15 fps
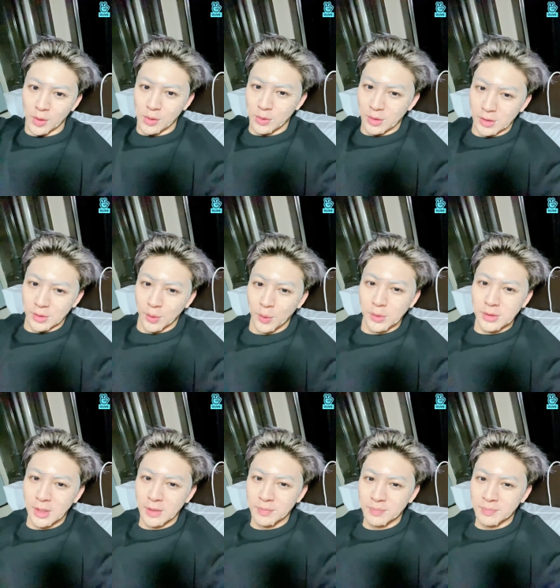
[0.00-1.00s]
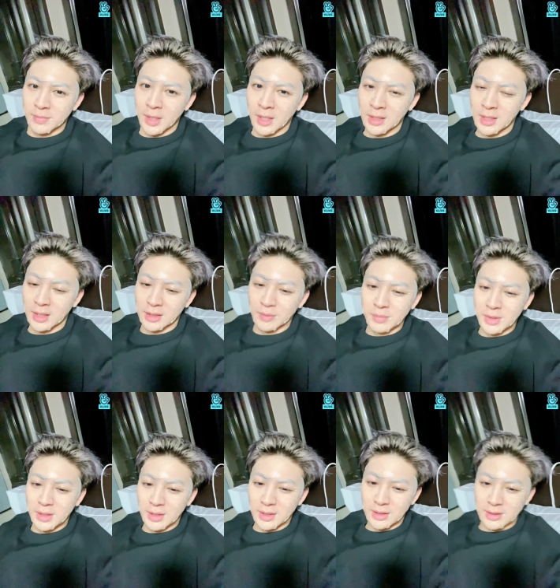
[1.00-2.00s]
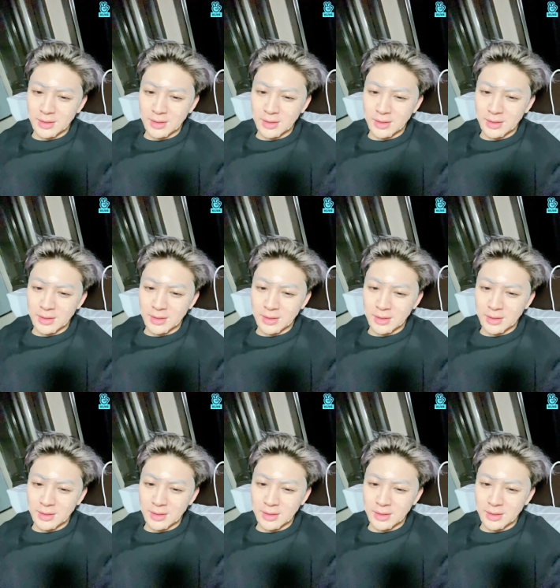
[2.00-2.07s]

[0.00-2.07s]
얼굴에서 홍삼 향기가 납니다.